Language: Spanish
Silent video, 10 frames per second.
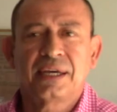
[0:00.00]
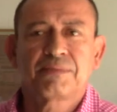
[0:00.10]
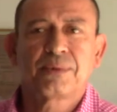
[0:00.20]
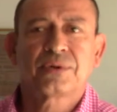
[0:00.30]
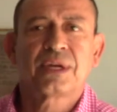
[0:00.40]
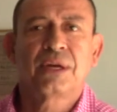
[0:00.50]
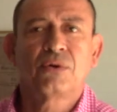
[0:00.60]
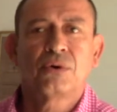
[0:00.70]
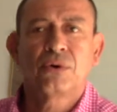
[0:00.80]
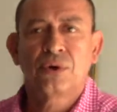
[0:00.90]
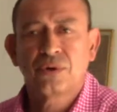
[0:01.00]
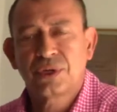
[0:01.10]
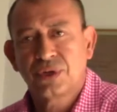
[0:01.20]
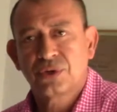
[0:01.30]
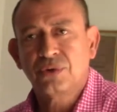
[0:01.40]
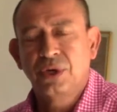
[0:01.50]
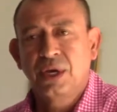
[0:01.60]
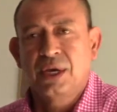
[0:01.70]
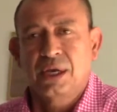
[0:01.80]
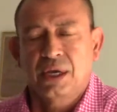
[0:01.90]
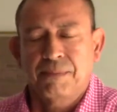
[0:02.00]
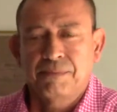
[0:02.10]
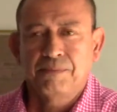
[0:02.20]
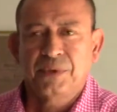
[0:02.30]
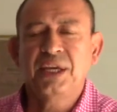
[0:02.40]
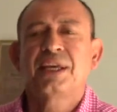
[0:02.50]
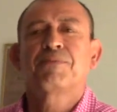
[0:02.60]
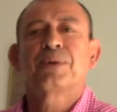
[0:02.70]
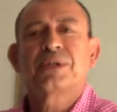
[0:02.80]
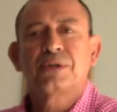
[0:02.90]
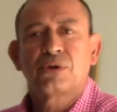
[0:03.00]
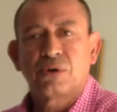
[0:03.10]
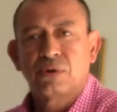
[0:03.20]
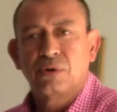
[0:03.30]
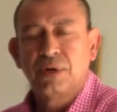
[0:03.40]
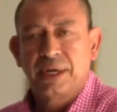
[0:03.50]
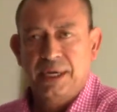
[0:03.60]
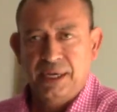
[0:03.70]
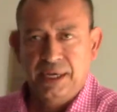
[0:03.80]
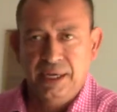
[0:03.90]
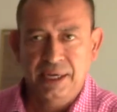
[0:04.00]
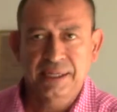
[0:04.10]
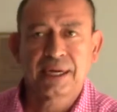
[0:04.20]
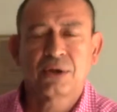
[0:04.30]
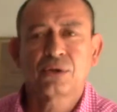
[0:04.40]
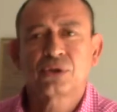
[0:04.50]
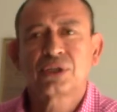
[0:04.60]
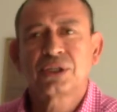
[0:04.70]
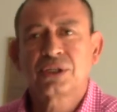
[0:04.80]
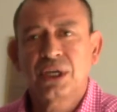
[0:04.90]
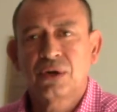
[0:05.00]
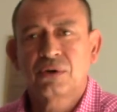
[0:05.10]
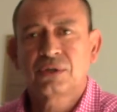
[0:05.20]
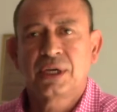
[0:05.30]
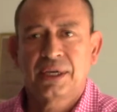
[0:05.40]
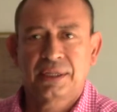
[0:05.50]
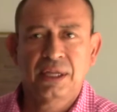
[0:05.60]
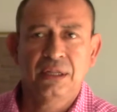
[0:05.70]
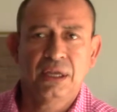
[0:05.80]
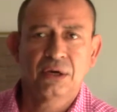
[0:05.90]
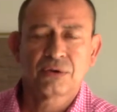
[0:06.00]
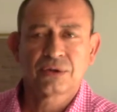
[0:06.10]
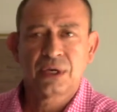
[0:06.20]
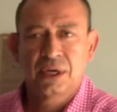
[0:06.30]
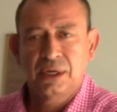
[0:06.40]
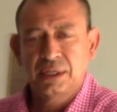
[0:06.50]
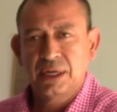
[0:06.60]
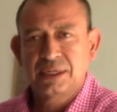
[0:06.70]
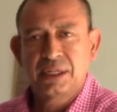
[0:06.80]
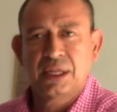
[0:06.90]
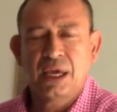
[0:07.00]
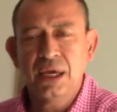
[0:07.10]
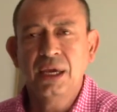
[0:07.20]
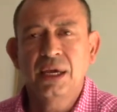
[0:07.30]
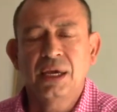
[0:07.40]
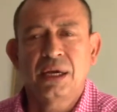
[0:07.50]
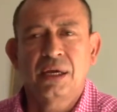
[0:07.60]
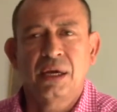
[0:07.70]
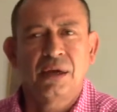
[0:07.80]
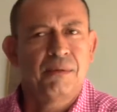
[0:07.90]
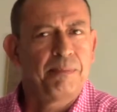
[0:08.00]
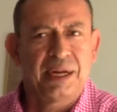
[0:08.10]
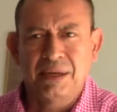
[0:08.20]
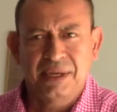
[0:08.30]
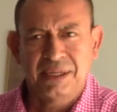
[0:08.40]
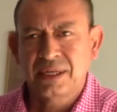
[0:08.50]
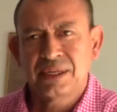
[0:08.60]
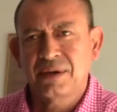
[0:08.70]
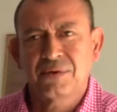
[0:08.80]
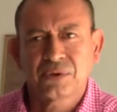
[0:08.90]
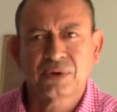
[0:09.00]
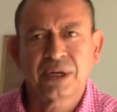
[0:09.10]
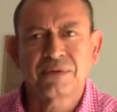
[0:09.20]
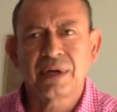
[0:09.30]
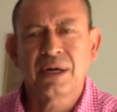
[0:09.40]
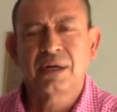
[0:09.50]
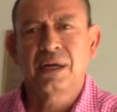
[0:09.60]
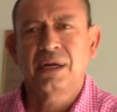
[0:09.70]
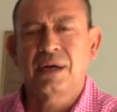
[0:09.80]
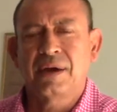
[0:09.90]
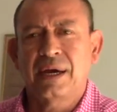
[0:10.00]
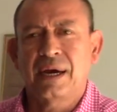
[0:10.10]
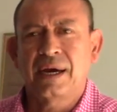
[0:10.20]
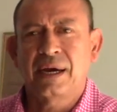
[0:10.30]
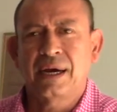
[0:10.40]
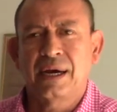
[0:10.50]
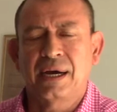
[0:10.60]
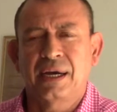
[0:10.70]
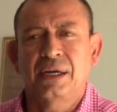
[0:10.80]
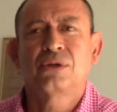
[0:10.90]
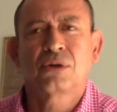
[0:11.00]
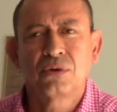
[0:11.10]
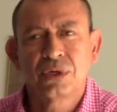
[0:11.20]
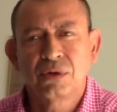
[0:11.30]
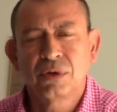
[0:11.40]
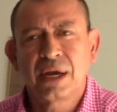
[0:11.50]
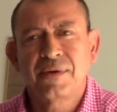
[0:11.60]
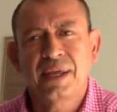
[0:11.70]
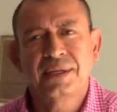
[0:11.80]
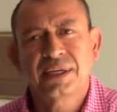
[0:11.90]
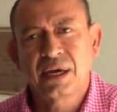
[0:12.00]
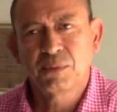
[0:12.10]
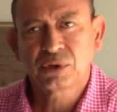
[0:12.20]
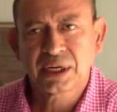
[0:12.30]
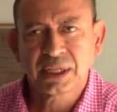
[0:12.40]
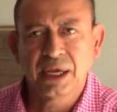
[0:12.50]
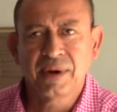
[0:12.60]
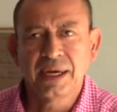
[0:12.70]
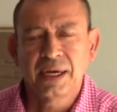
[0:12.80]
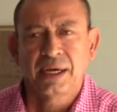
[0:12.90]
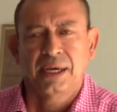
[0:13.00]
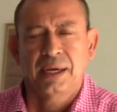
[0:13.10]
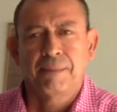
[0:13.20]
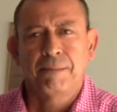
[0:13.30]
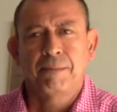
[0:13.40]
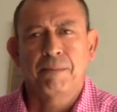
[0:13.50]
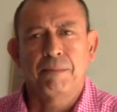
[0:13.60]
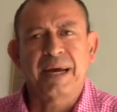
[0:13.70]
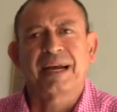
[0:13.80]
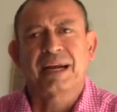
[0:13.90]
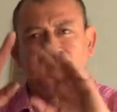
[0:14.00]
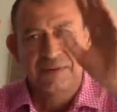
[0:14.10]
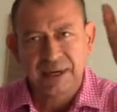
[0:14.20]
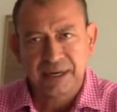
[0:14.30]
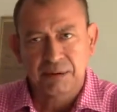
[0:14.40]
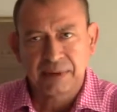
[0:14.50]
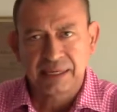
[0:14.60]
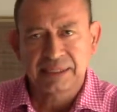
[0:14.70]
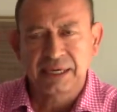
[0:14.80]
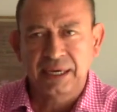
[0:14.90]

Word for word: esposa de Odioso y después entró, eh, entraron dos testigos eh, técnicos eh, del CTI, planimetista y fotógrafo, a, introducir una evidencia demostrativa em, para clarificar más